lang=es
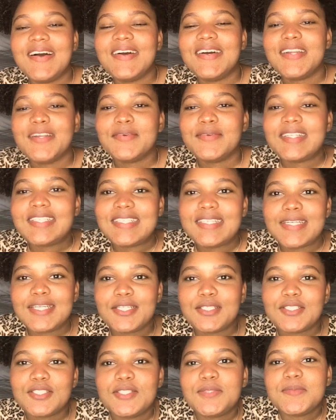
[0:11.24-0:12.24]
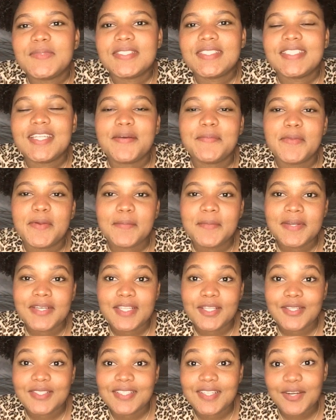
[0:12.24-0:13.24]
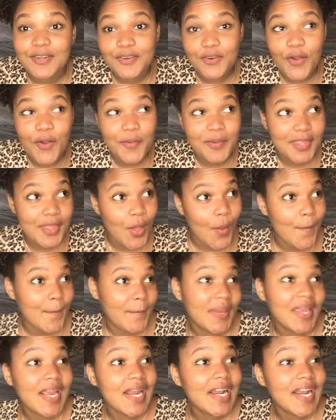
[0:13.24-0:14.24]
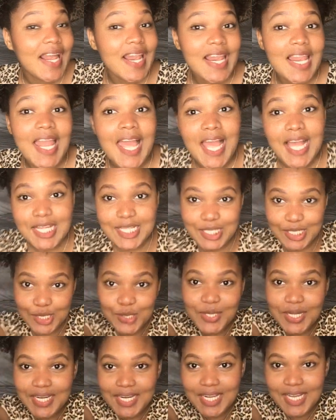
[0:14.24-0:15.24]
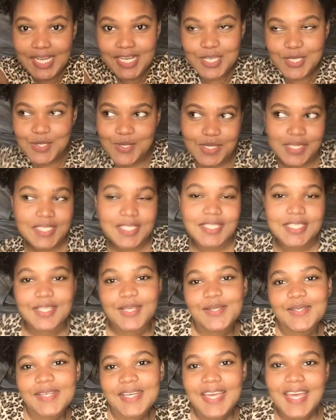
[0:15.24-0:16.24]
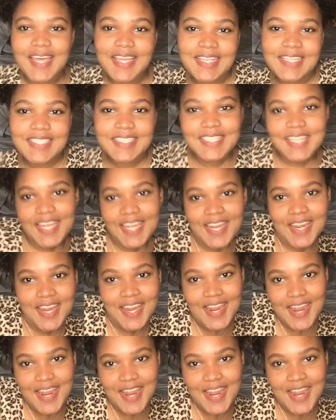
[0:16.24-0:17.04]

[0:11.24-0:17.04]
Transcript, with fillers: Hola recheros, ¿cómo están? Bienvenidos a un nuevo video en mi canal, su canal, nuestro canal